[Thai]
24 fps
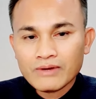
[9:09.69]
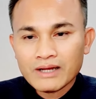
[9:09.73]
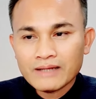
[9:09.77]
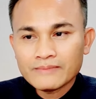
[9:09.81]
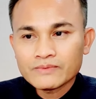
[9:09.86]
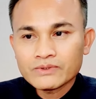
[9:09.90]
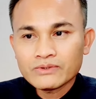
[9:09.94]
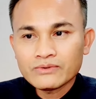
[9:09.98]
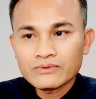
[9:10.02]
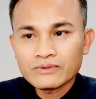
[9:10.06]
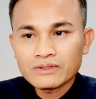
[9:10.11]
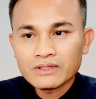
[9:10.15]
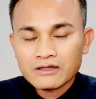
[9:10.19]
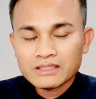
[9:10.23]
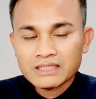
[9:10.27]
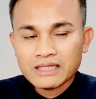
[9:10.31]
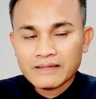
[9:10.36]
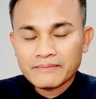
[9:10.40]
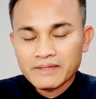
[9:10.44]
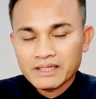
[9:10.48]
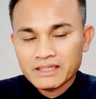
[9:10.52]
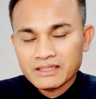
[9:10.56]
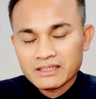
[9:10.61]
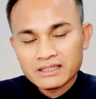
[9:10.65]
ความทุกข์ก็
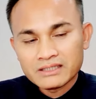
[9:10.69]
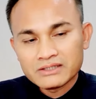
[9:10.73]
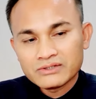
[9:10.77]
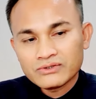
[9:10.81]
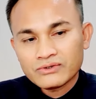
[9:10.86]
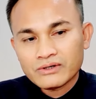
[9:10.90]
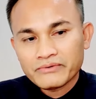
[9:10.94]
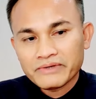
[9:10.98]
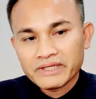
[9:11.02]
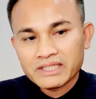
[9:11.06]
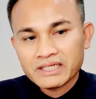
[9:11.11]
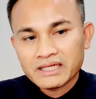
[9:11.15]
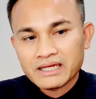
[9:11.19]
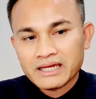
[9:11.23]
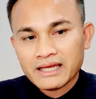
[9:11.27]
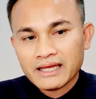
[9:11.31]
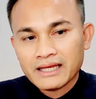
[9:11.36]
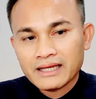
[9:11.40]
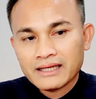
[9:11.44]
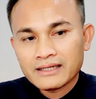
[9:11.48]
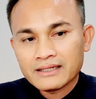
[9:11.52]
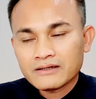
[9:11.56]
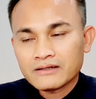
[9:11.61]
ทำให้เกิดทุกขเวทนา